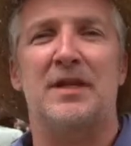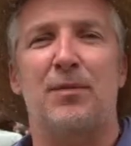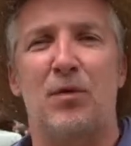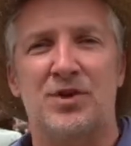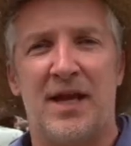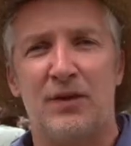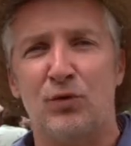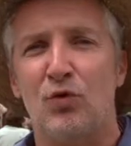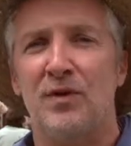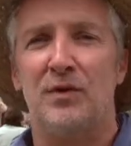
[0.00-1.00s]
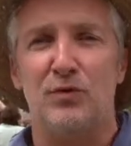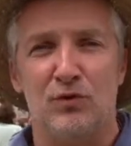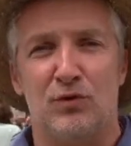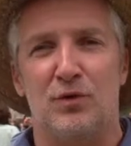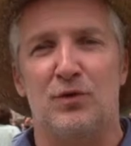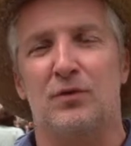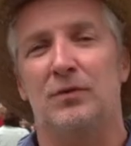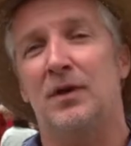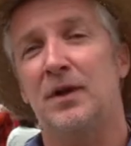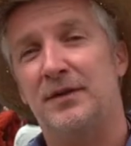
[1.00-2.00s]
l'année prochaine, trouver de nouveaux
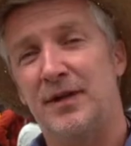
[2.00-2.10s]
lieux,